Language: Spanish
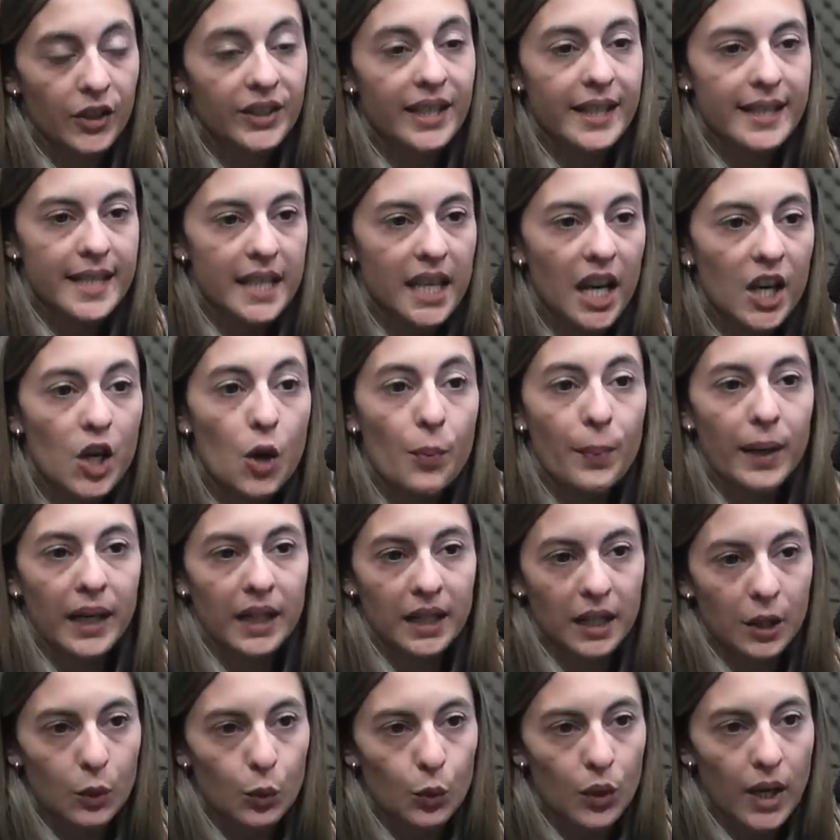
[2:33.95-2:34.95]
este escenario
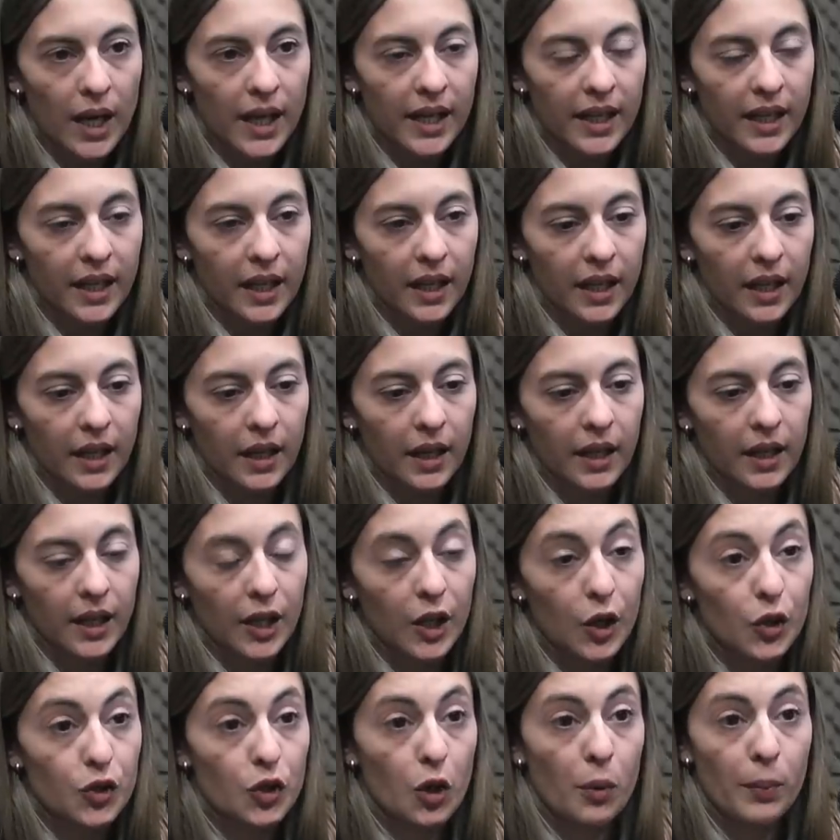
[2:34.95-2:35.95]
particular que,
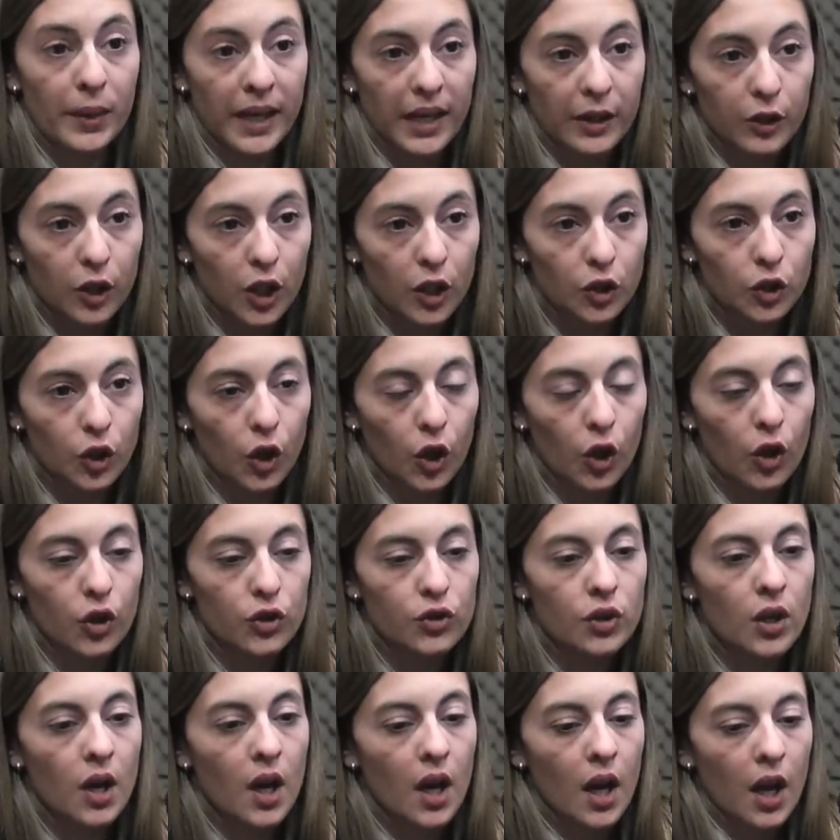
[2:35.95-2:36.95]
nos sorprendió a
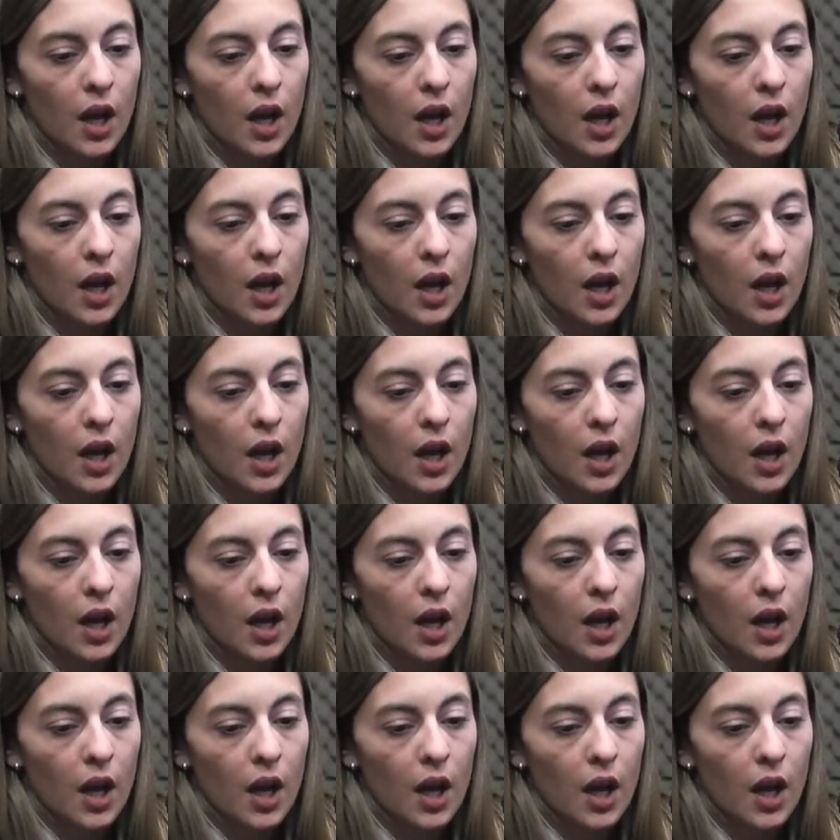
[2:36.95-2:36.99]
todos,